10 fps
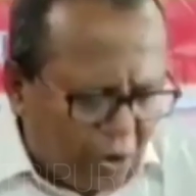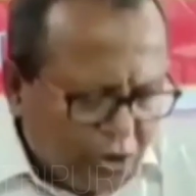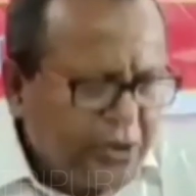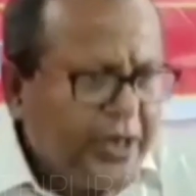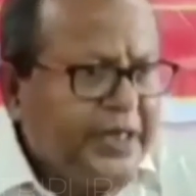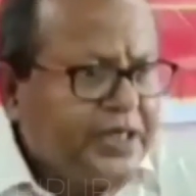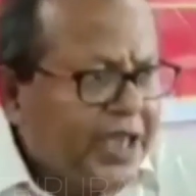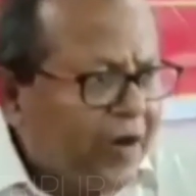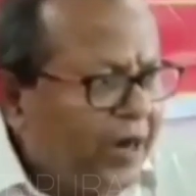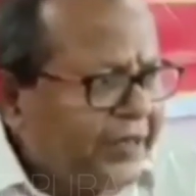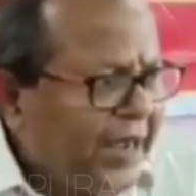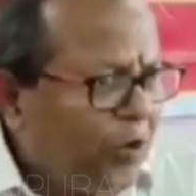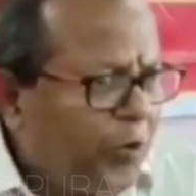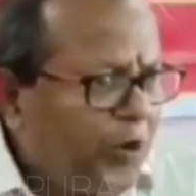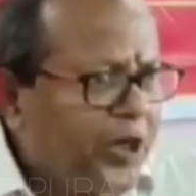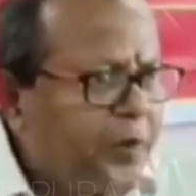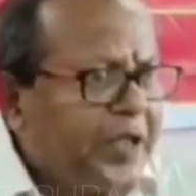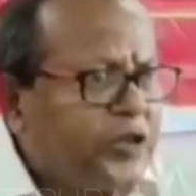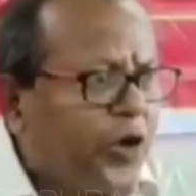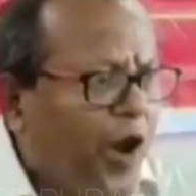এখন যে কয়টা
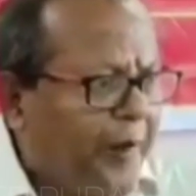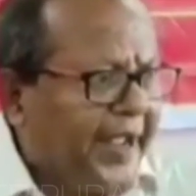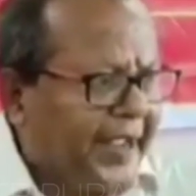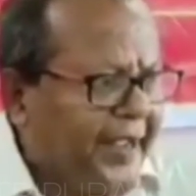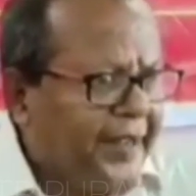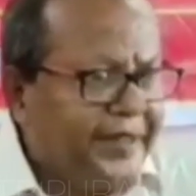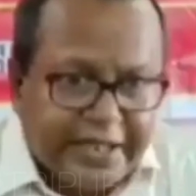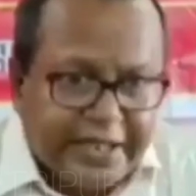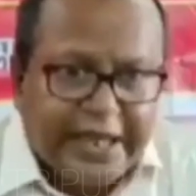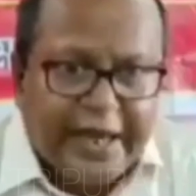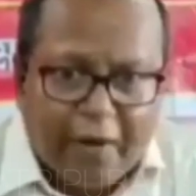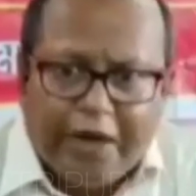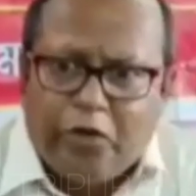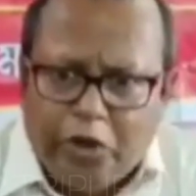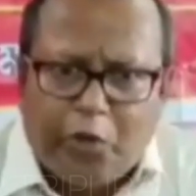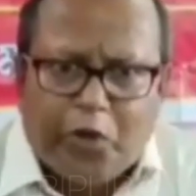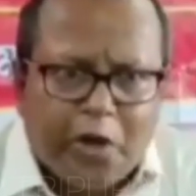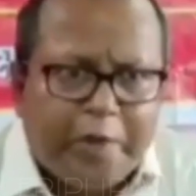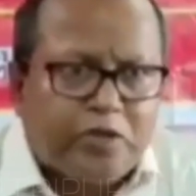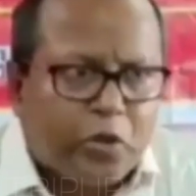উপনির্বাচন হবে দেশে অনেকগুলি
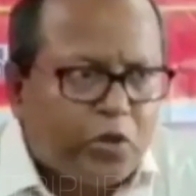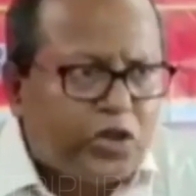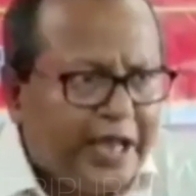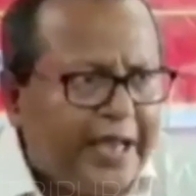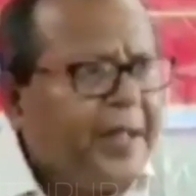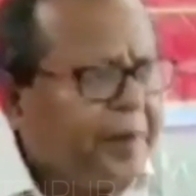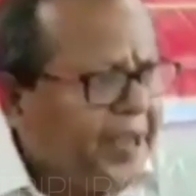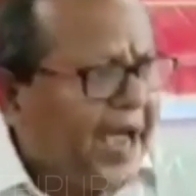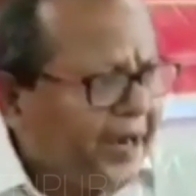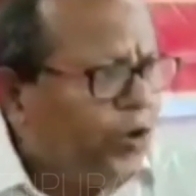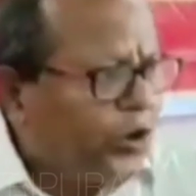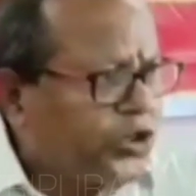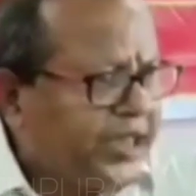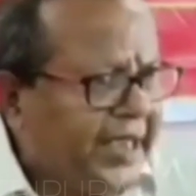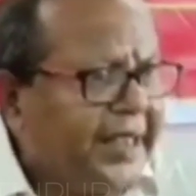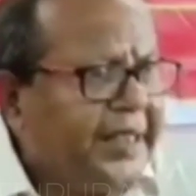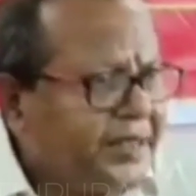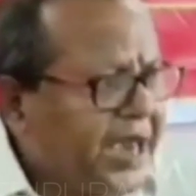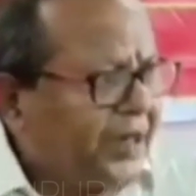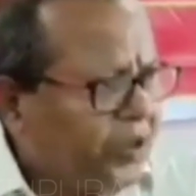উপনির্বাচন হচ্ছে বিহারেও হচ্ছে
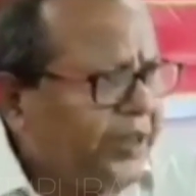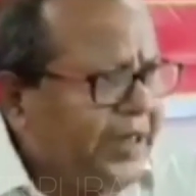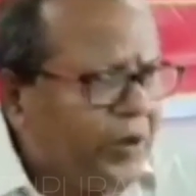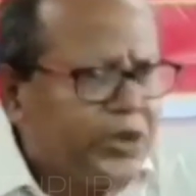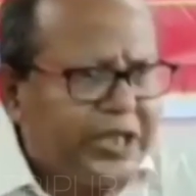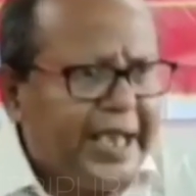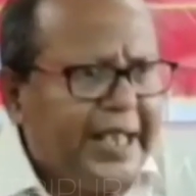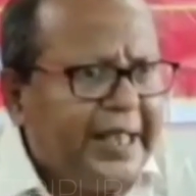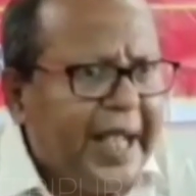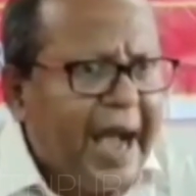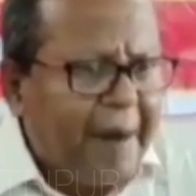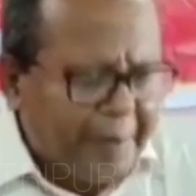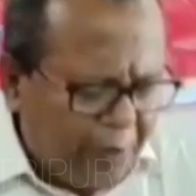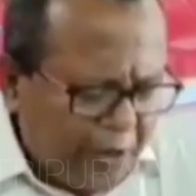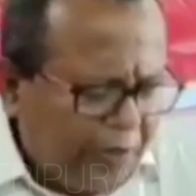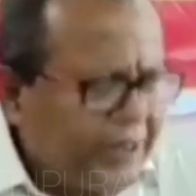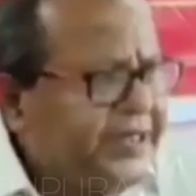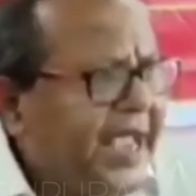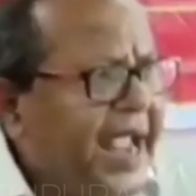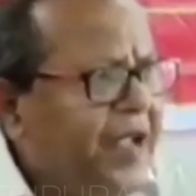ঝাড়খণ্ডে হচ্ছে আমরা মনে করি
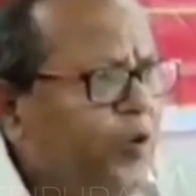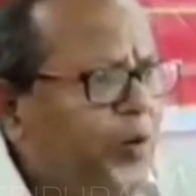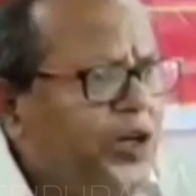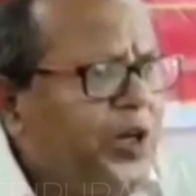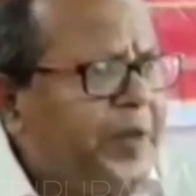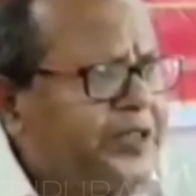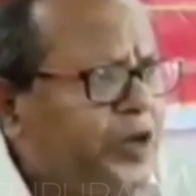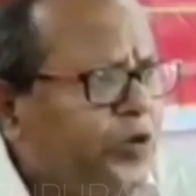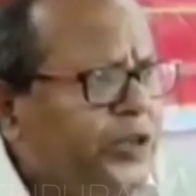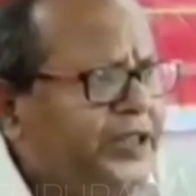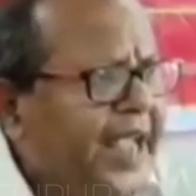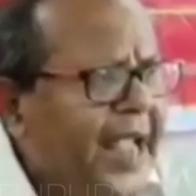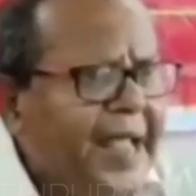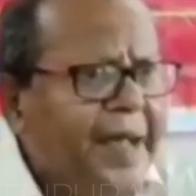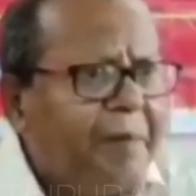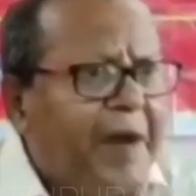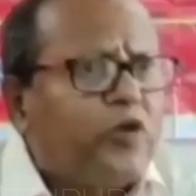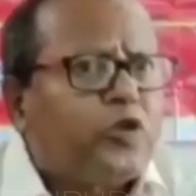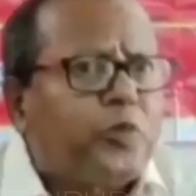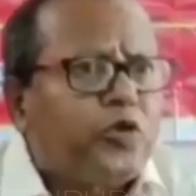যে এই উপনির্বাচনগুলিতে
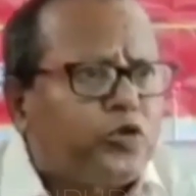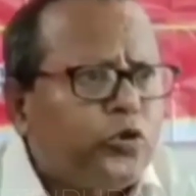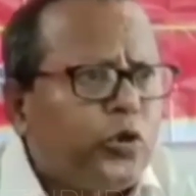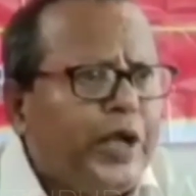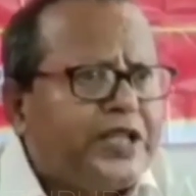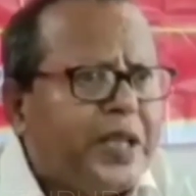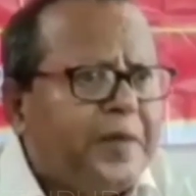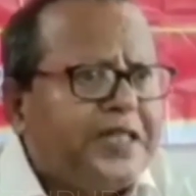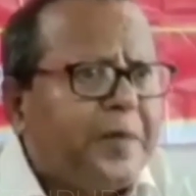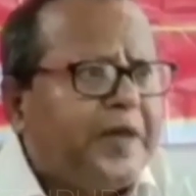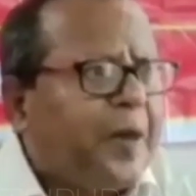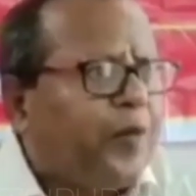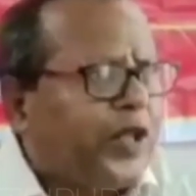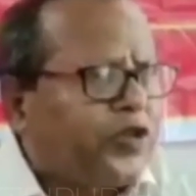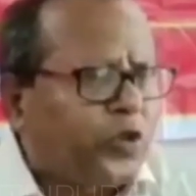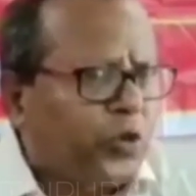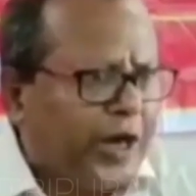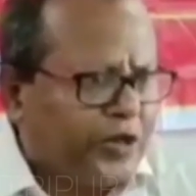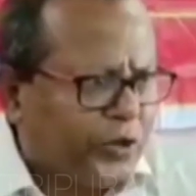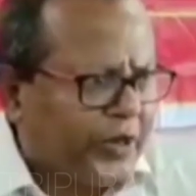মানুষ প্রস্তুত হয়েছে বিজেপিকে পরাস্ত
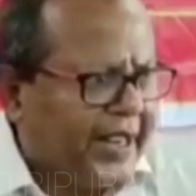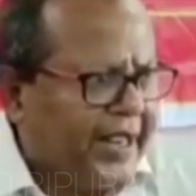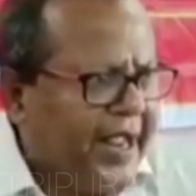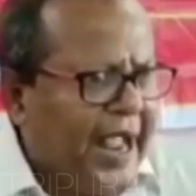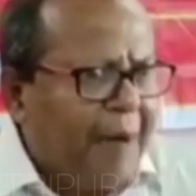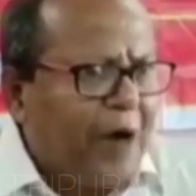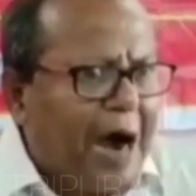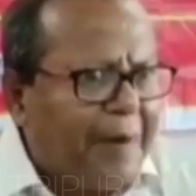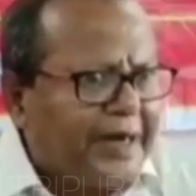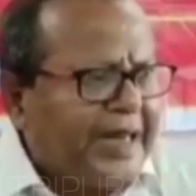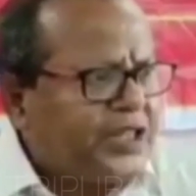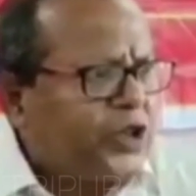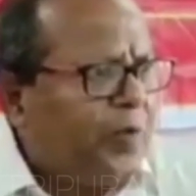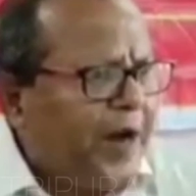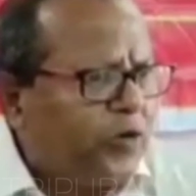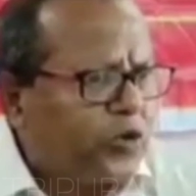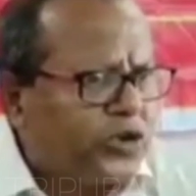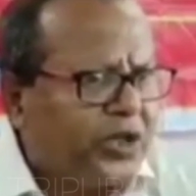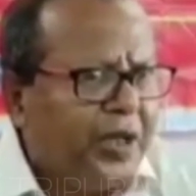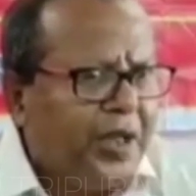করার জন্য এবং আমার রাজ্যেও মানুষ